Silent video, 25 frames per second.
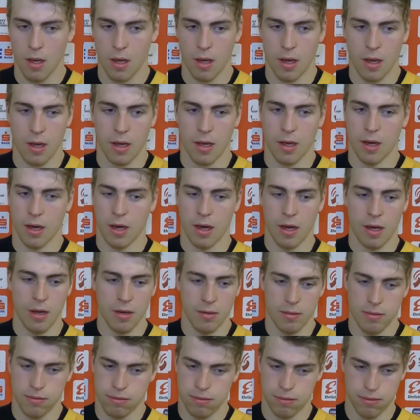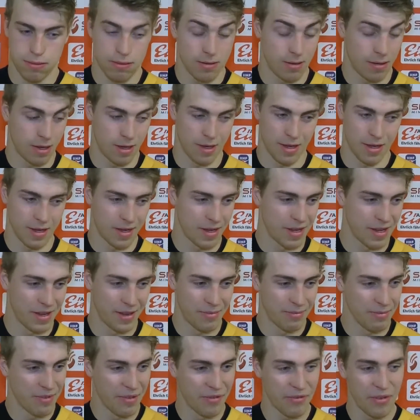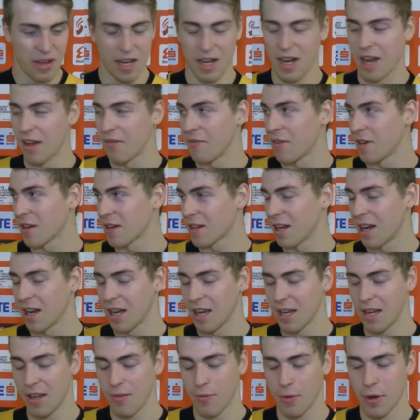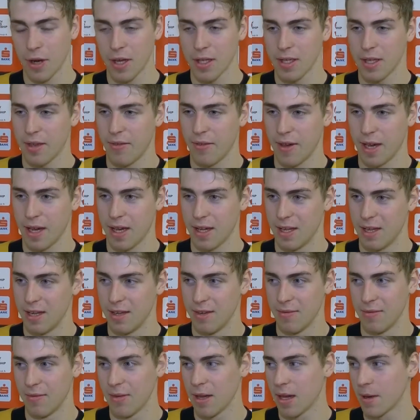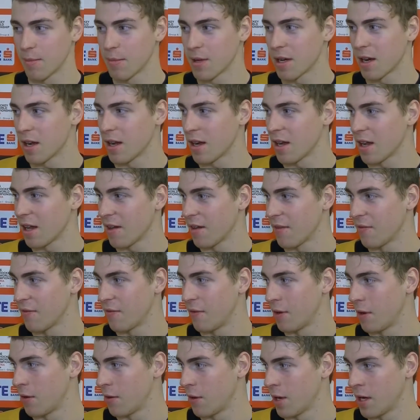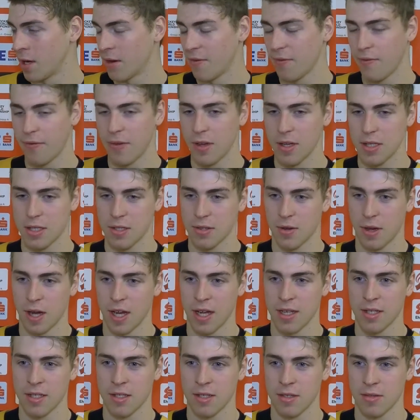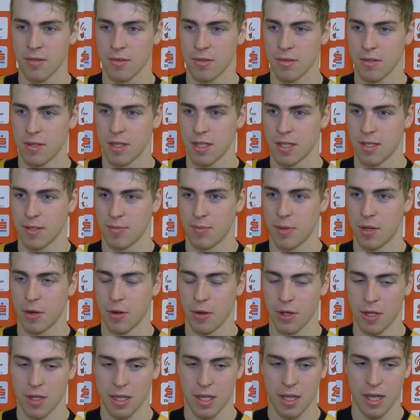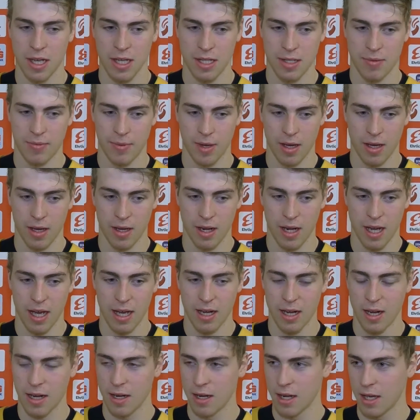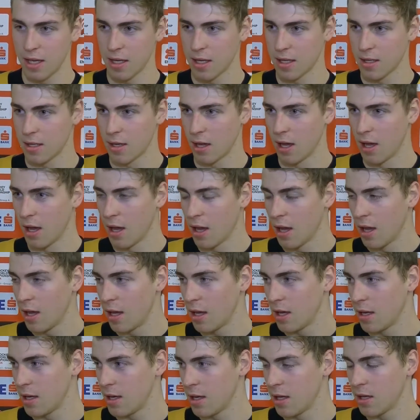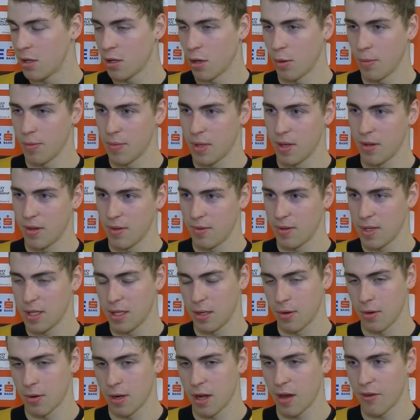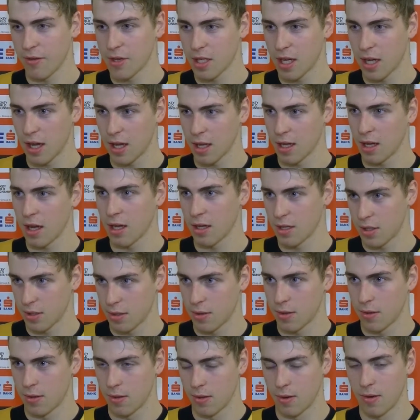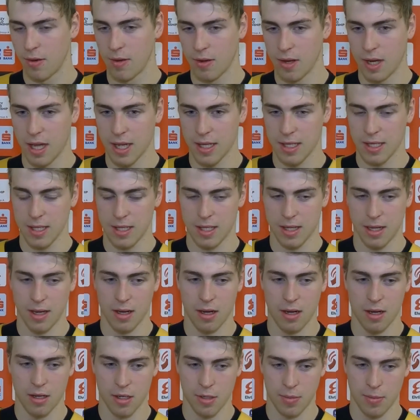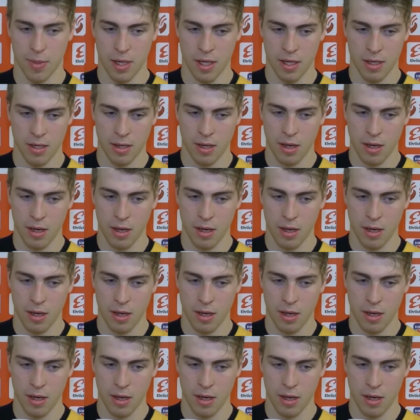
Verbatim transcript: Ja, mir fehlen einfach gerade die Worte, weil wir haben gerade verloren 4 zu 1 und das bedeutet, dass wir leider nicht in die Top-Division aufsteigen, also nächstes Jahr da spielen.